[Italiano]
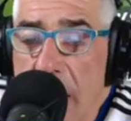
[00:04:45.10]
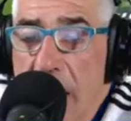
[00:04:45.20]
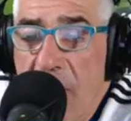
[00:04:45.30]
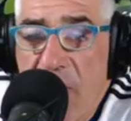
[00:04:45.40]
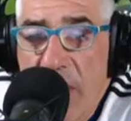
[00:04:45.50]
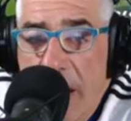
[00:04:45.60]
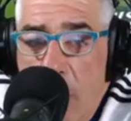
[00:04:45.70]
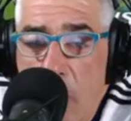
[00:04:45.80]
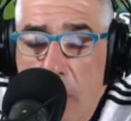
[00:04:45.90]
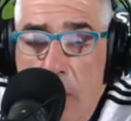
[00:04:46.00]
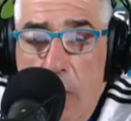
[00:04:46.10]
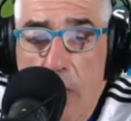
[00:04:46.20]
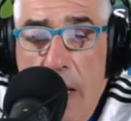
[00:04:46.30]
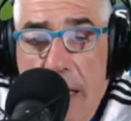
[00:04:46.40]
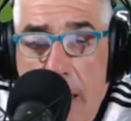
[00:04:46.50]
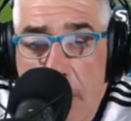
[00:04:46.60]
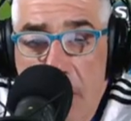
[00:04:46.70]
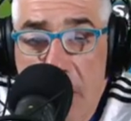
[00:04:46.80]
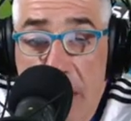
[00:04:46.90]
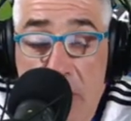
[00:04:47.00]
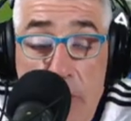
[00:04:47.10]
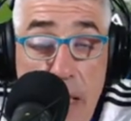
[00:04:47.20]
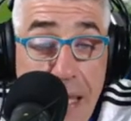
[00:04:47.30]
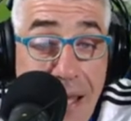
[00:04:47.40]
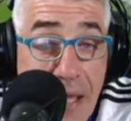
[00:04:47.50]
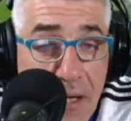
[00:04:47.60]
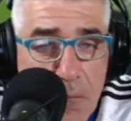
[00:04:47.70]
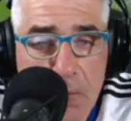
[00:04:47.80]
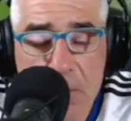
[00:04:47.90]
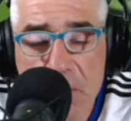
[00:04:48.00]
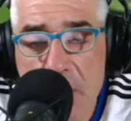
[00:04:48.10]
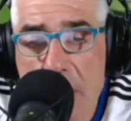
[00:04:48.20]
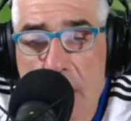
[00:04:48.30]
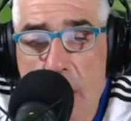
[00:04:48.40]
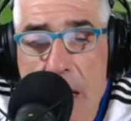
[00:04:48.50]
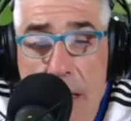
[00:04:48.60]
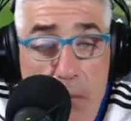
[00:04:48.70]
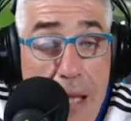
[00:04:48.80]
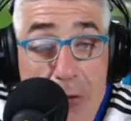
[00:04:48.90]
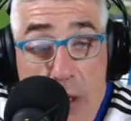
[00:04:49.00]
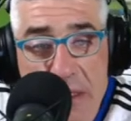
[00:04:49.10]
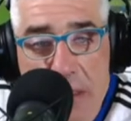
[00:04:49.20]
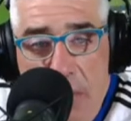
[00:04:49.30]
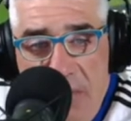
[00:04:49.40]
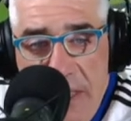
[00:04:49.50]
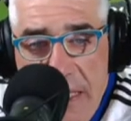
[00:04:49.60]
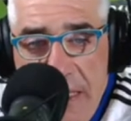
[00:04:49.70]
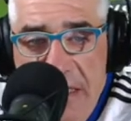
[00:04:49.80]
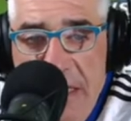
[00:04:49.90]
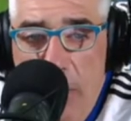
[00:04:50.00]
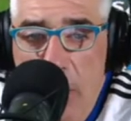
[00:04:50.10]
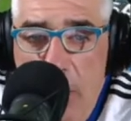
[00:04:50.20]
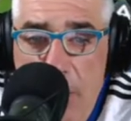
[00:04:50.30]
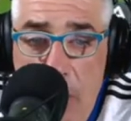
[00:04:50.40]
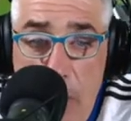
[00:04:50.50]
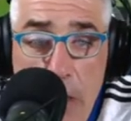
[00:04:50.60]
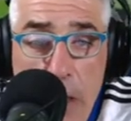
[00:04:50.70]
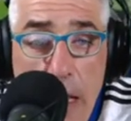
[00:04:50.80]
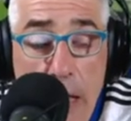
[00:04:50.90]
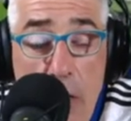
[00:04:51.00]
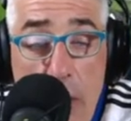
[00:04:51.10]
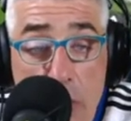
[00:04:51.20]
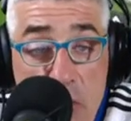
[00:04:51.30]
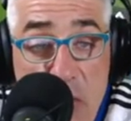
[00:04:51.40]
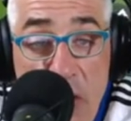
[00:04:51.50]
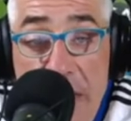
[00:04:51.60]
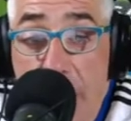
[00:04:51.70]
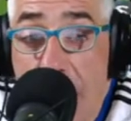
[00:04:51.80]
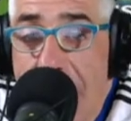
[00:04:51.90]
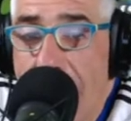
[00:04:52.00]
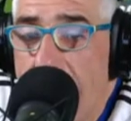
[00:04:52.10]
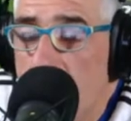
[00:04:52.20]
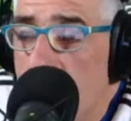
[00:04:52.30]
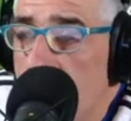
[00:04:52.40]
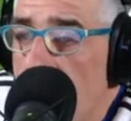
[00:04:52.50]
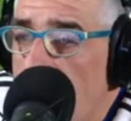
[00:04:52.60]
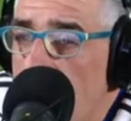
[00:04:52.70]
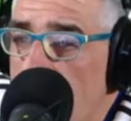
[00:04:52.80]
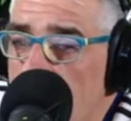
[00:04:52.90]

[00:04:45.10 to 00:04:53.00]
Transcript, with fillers: che faremo un bel campionato, magari, magari, ma lo andremo a vedere in seguito però ecco la butto lì, magari una,